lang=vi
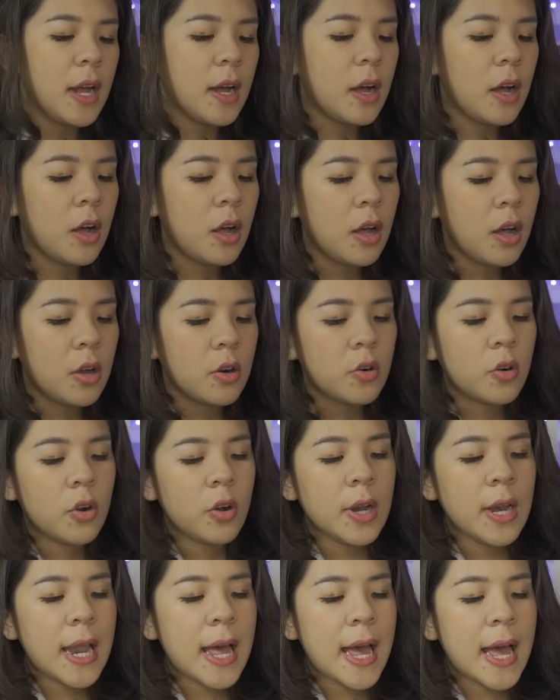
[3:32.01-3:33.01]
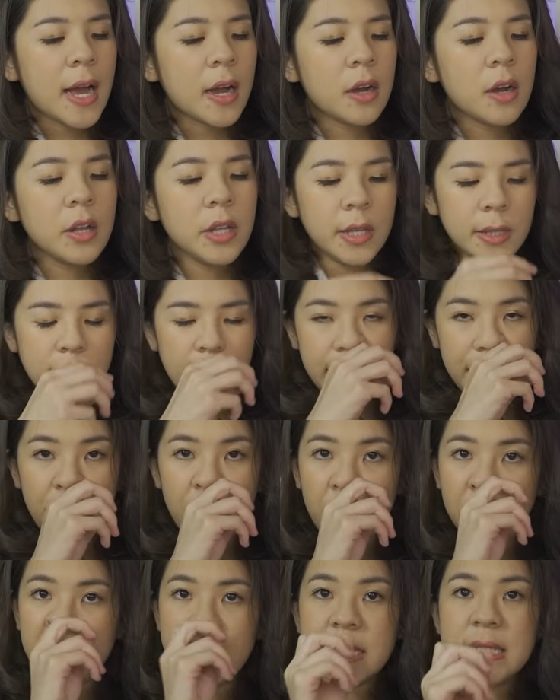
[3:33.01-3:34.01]
ờ, rồi là có những thầy
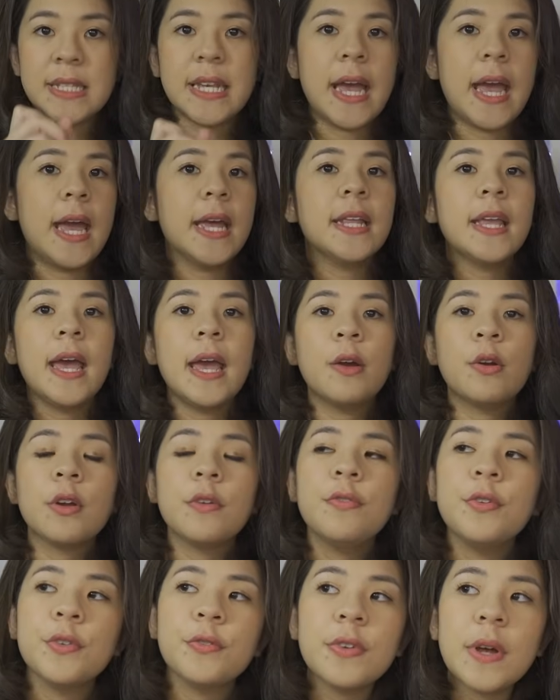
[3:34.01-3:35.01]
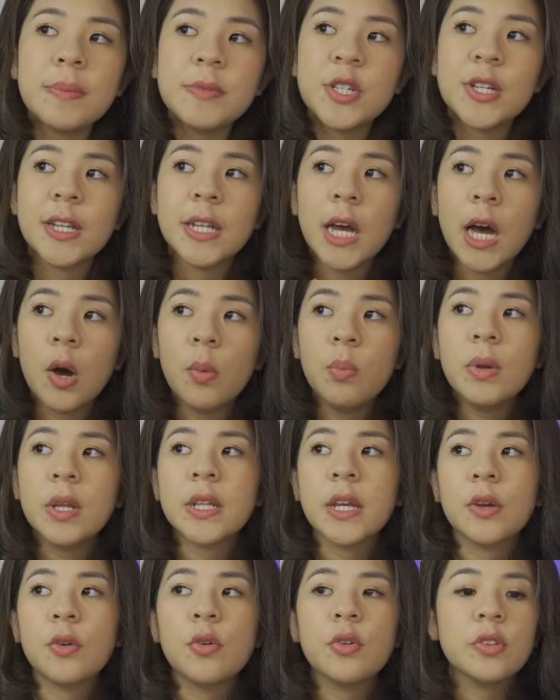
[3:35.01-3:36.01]
cô thì sẽ theo cái phương pháp truyền thống là
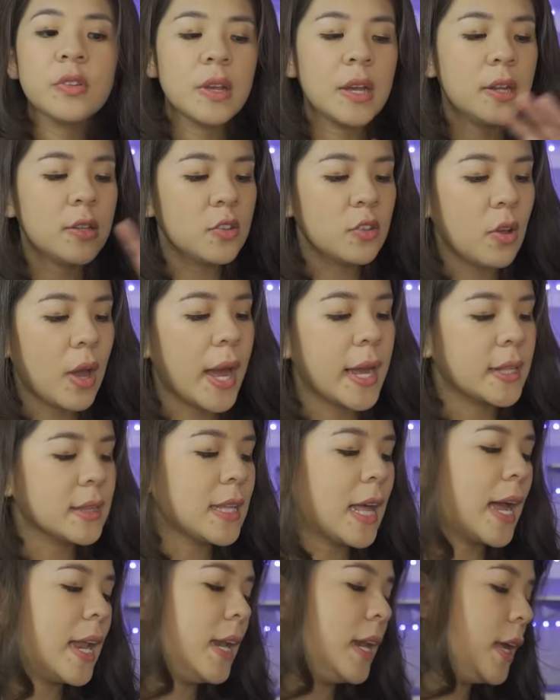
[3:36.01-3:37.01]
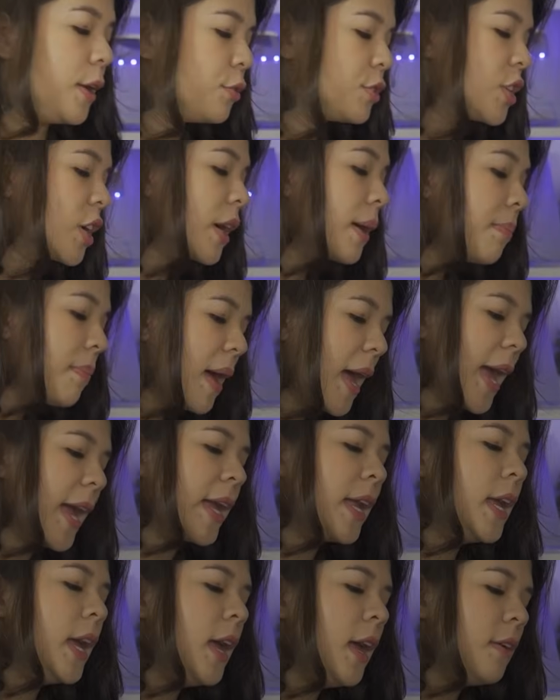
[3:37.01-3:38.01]
thầy cô sẽ soạn tài liệu cho các bạn